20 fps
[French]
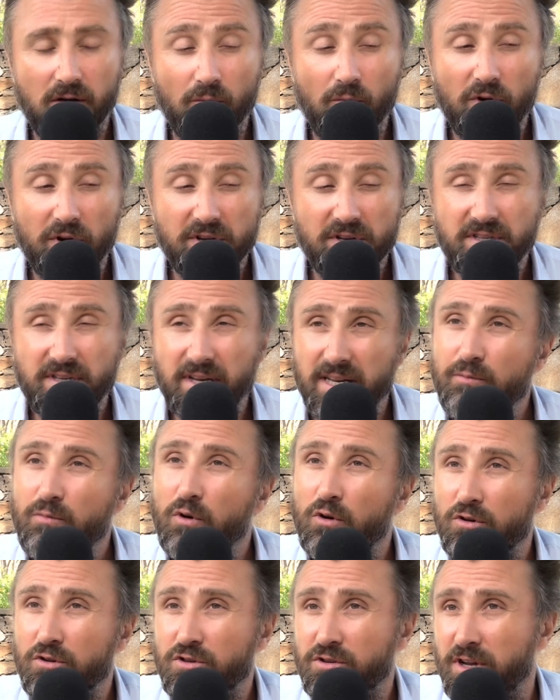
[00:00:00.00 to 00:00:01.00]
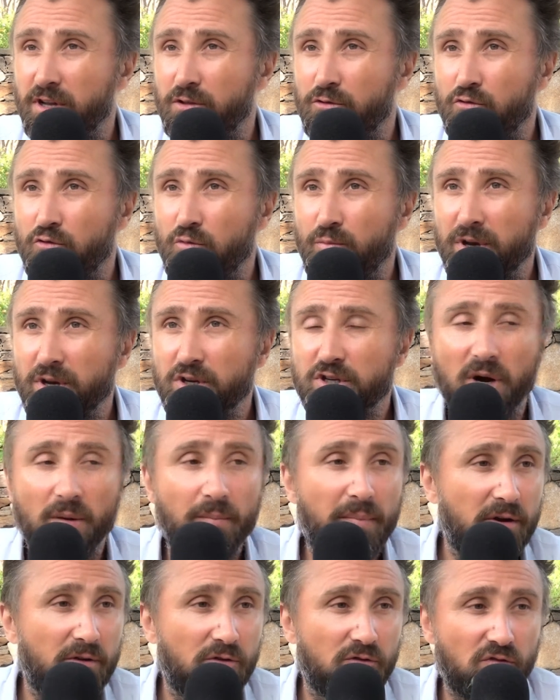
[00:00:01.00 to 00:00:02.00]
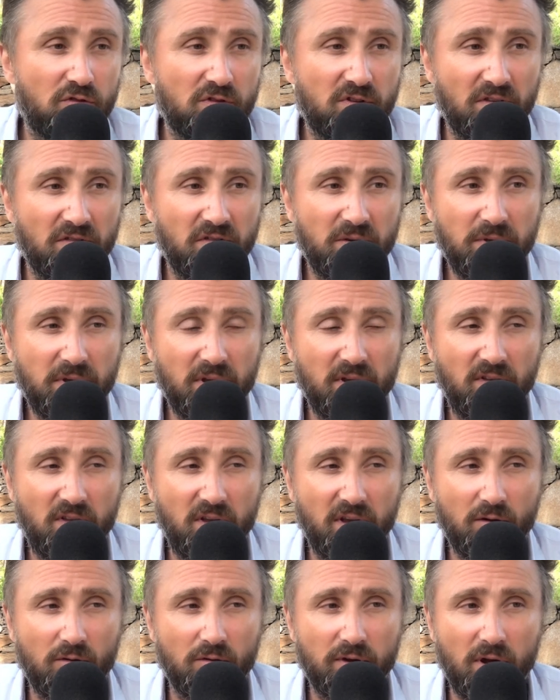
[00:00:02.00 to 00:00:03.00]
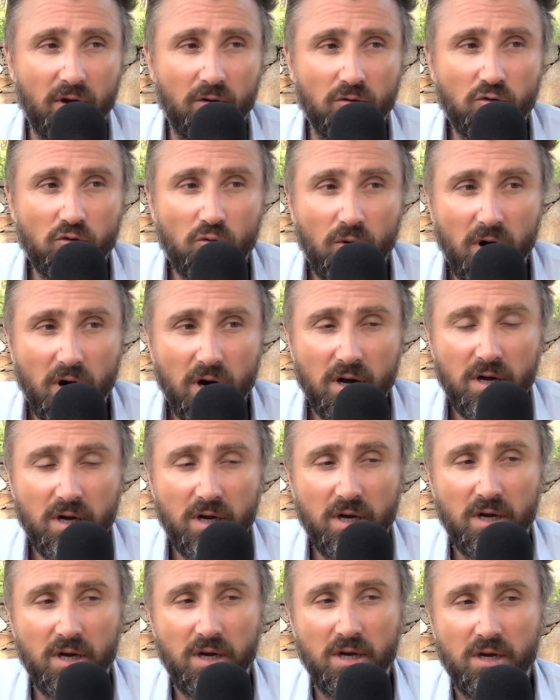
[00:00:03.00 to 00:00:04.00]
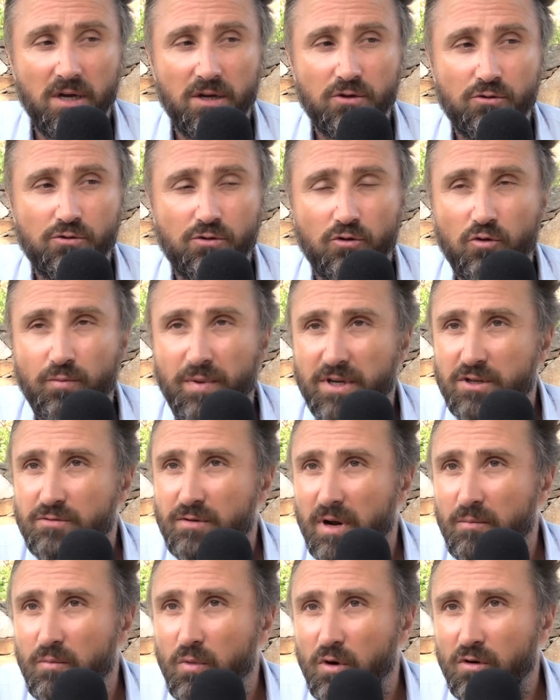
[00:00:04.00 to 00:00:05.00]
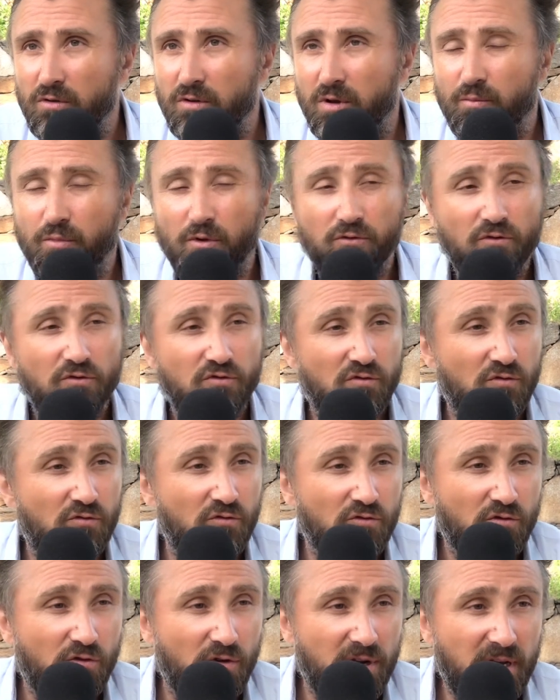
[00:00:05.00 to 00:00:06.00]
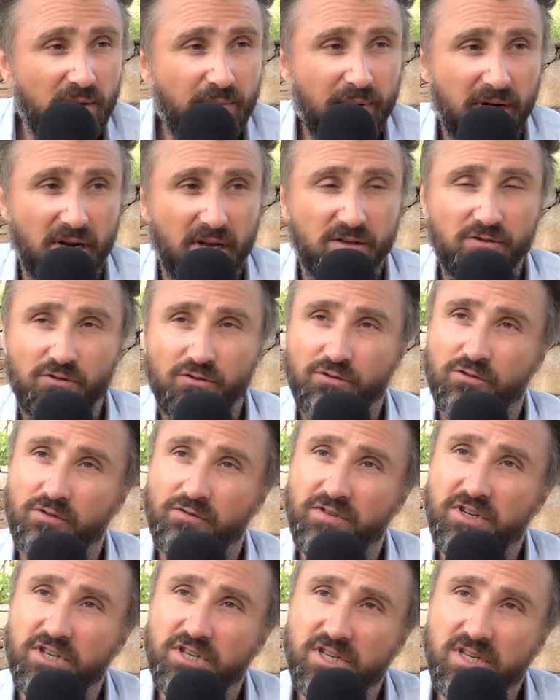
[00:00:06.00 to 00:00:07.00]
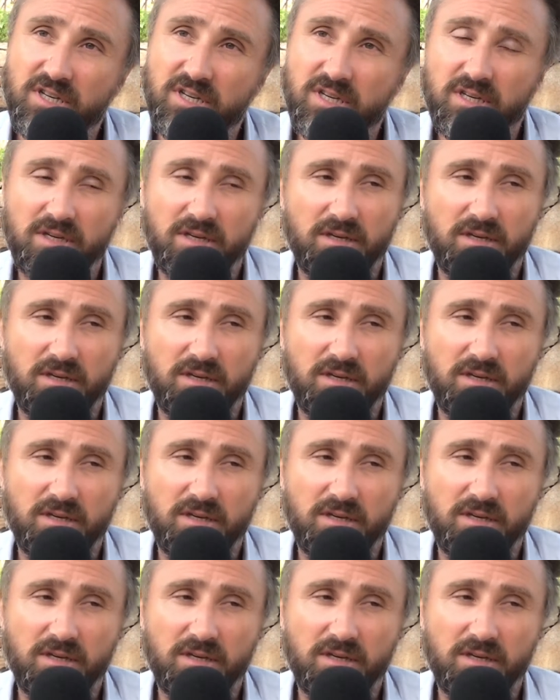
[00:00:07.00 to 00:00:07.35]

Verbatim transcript: comment rester libre lorsqu'on est occupé. Je rappelle que c'est un film qui a été écrit en 1943 sous occupation allemande, production contrôlée par la censure de Vichy,